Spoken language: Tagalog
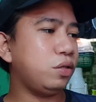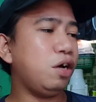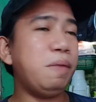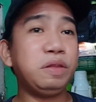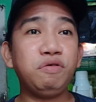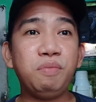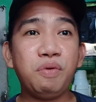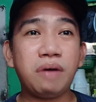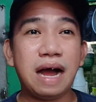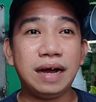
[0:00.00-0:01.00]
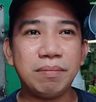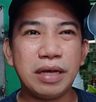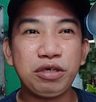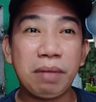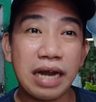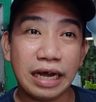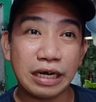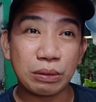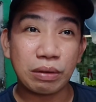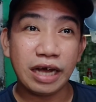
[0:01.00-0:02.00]
so may tubo kang medyo malaki
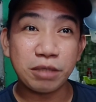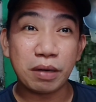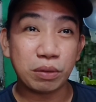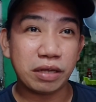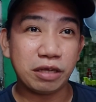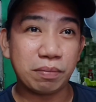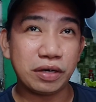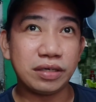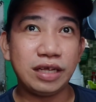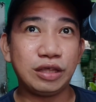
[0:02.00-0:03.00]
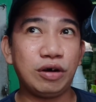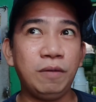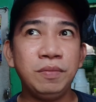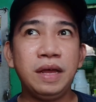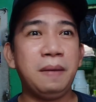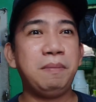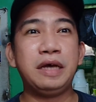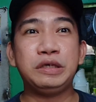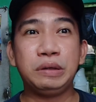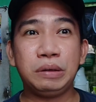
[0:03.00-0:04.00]
na to guys pag 20% no
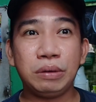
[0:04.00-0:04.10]
medyo